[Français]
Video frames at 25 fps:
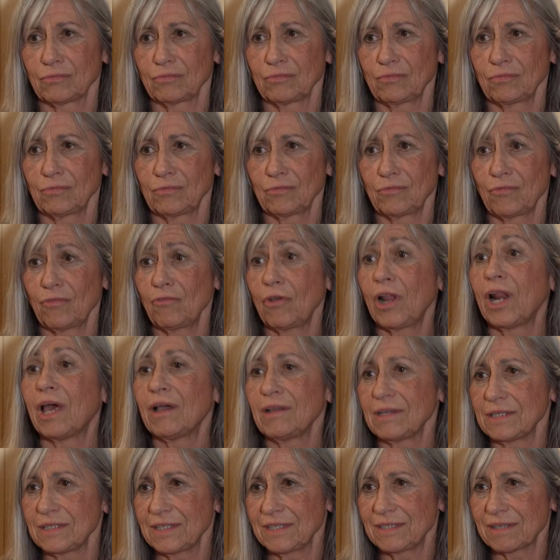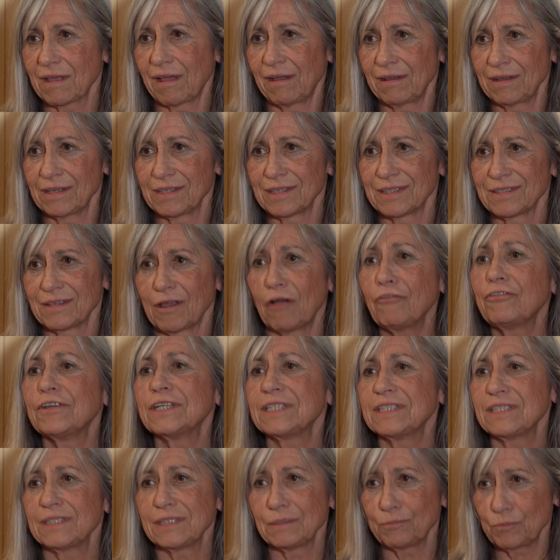Voilà, c'est ça. En
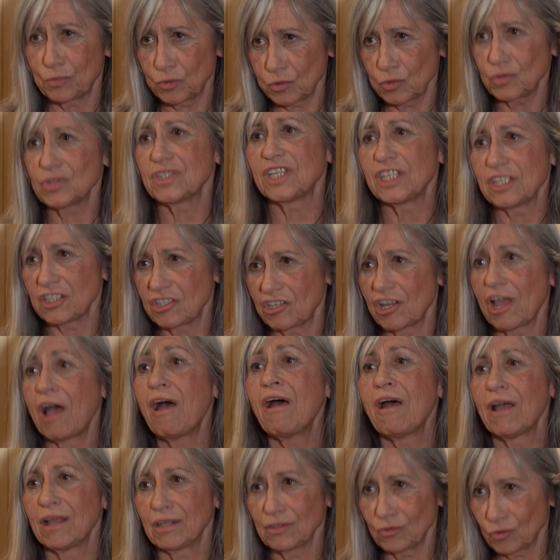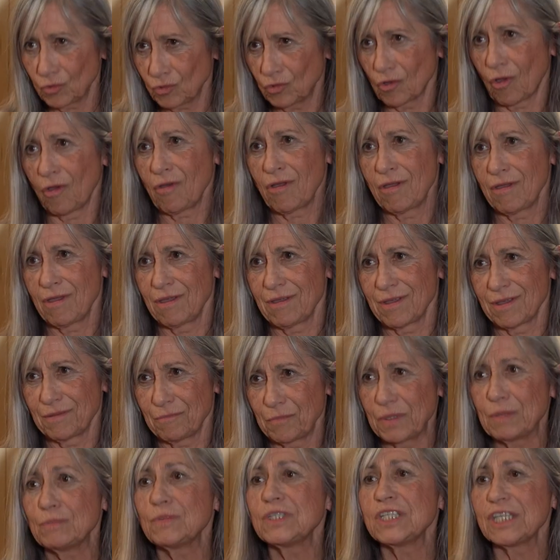fait, c'est plus déjà dedans,
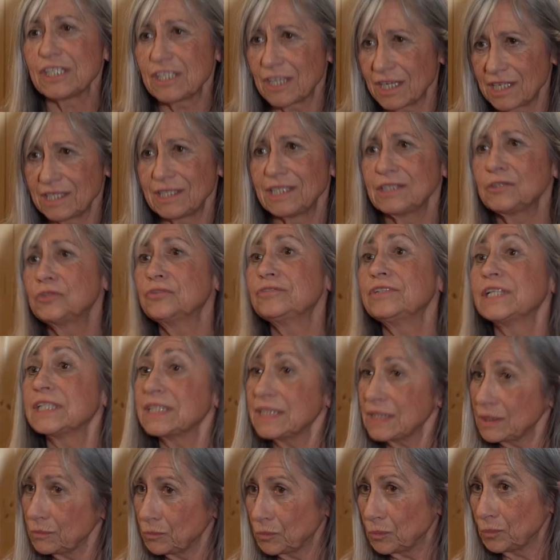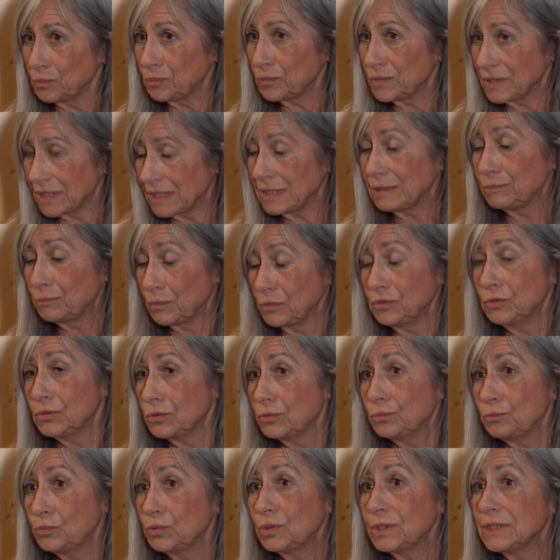même si je l'ai découvert si
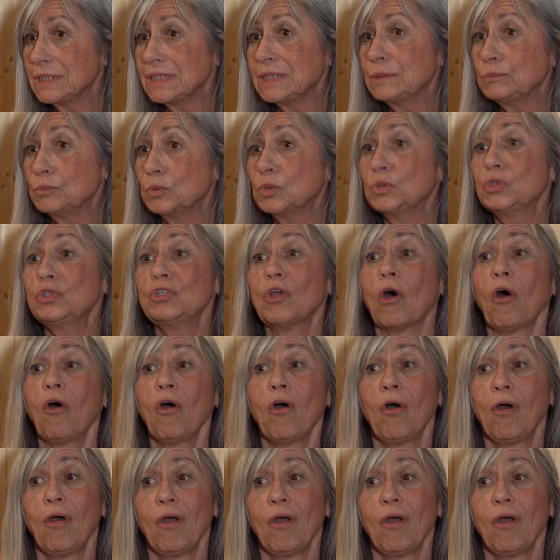depuis si peu de temps.